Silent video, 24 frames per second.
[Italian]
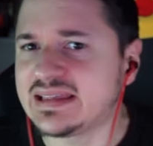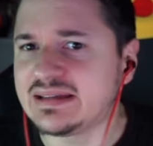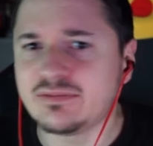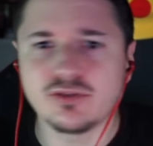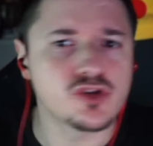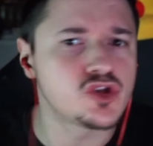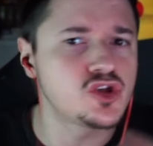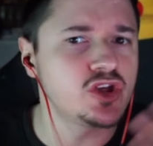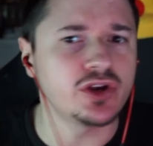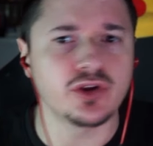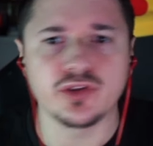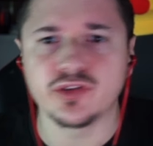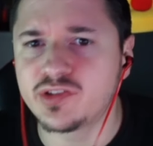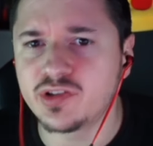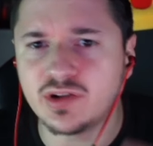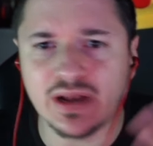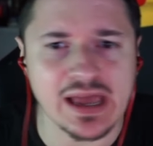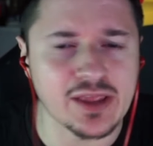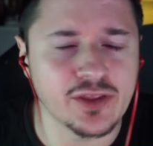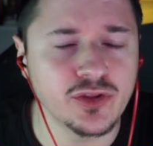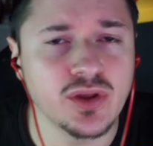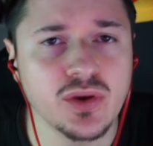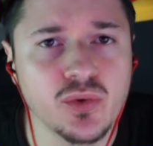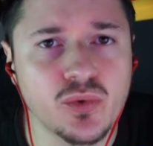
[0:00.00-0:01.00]
Stavo
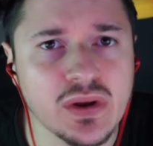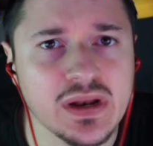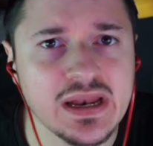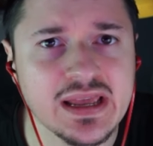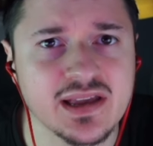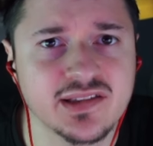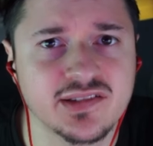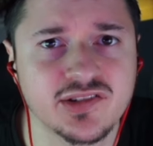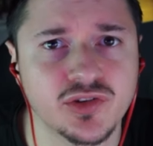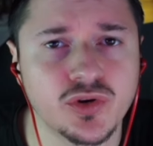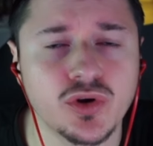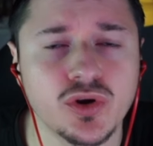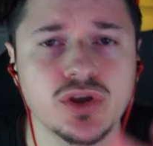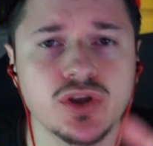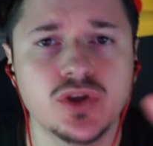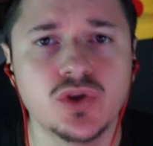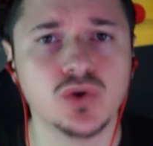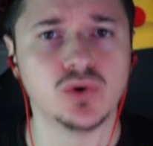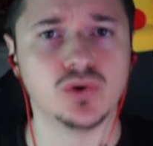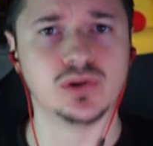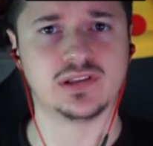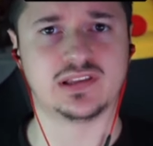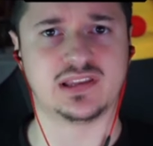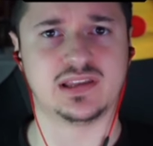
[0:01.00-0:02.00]
gironzolando in quelli che sono
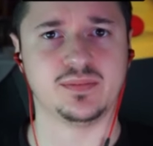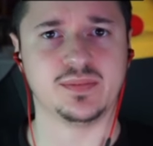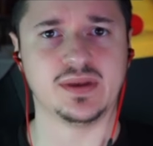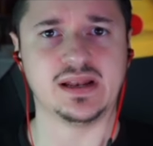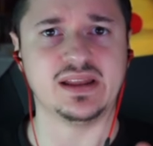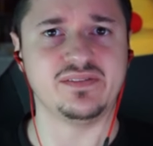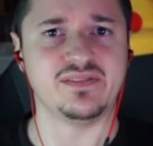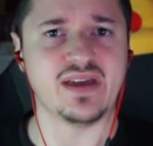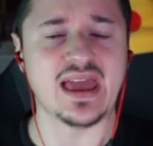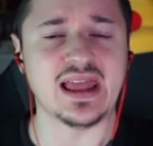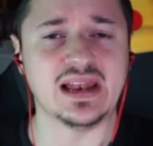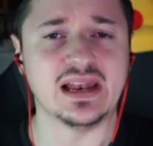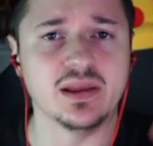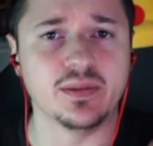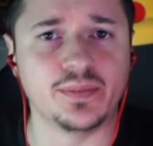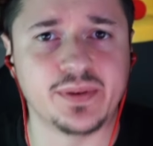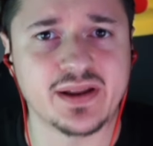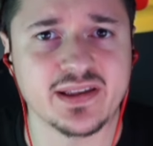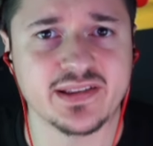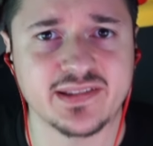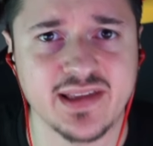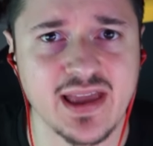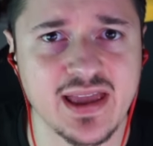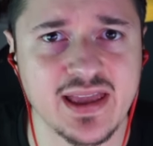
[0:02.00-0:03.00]
gli ultimi livelli
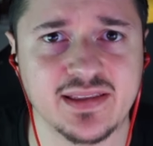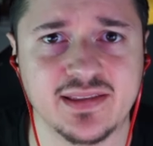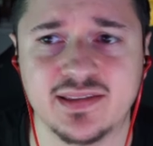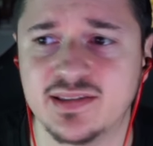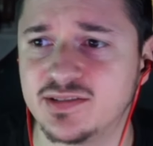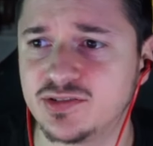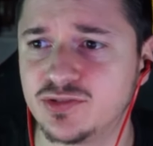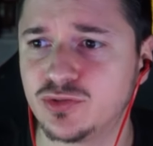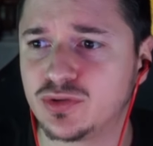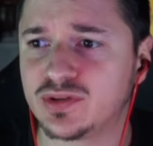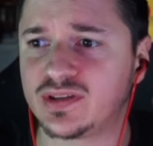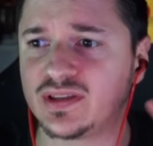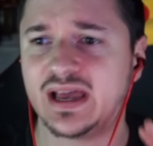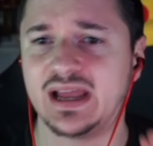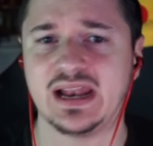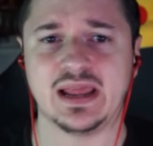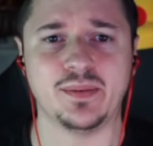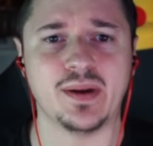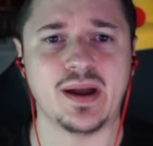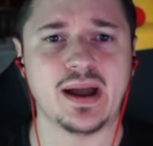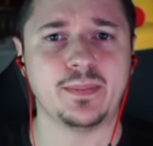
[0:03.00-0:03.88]
presenti su tale